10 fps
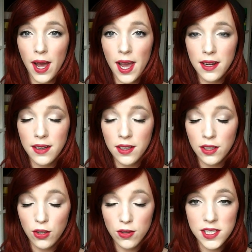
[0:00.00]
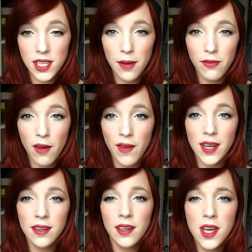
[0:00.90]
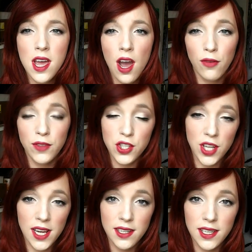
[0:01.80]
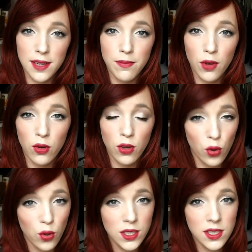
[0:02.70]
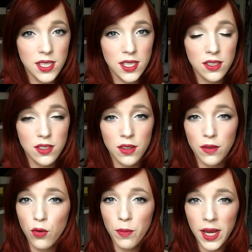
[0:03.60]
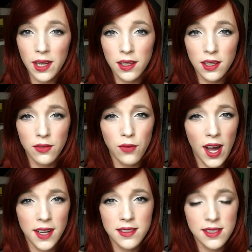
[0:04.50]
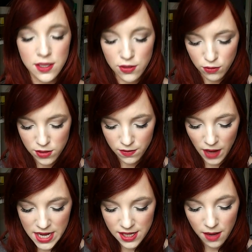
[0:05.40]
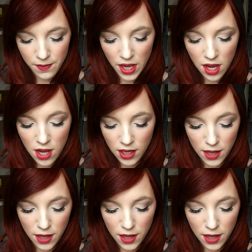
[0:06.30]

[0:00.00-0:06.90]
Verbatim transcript: einen äh, Concealer verwende, auf die Stellen, die eben gerötet sind, äh, wo Pickel vorhanden sind und so weiter. Dann